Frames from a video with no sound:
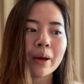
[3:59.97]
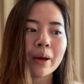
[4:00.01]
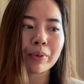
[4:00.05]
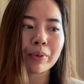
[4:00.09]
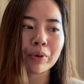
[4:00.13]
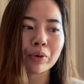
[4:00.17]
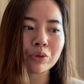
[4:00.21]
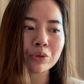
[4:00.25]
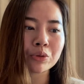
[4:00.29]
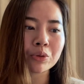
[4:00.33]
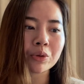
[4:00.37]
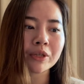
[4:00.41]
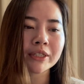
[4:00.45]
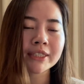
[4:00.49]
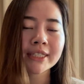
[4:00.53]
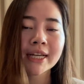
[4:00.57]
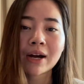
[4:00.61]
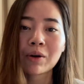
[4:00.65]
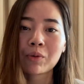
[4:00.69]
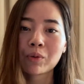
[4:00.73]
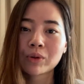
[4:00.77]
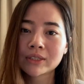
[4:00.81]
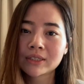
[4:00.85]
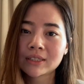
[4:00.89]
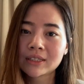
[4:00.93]
比如说
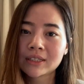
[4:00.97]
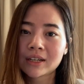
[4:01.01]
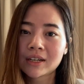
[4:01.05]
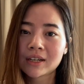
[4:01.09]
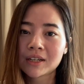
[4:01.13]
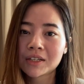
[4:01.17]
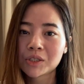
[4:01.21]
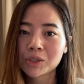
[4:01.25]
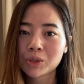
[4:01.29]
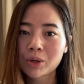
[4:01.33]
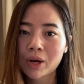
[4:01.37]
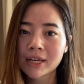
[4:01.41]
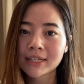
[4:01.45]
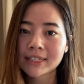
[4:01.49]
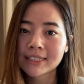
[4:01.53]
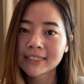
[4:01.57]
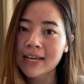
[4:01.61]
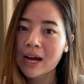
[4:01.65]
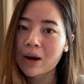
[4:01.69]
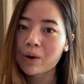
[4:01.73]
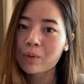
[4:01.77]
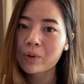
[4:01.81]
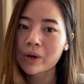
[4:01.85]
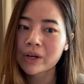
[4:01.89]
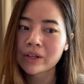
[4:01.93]
像我是一个很喜欢
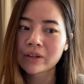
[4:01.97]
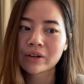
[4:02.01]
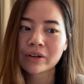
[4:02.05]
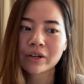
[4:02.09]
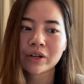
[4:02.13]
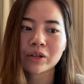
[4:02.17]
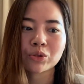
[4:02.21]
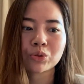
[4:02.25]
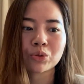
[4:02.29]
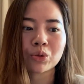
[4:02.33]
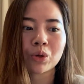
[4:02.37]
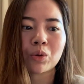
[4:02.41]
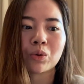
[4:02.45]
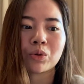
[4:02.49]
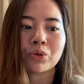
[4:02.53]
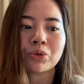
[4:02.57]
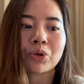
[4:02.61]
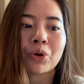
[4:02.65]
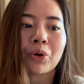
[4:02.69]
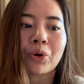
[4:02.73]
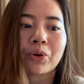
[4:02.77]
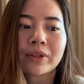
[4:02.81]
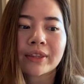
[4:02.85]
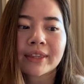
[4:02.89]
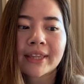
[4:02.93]
香味的人，所以我
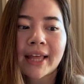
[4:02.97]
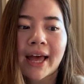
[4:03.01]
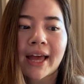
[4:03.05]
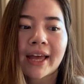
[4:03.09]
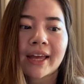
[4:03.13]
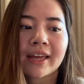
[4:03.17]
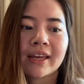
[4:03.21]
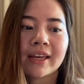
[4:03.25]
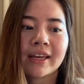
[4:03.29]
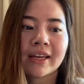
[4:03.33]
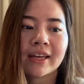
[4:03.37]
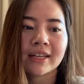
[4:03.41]
就带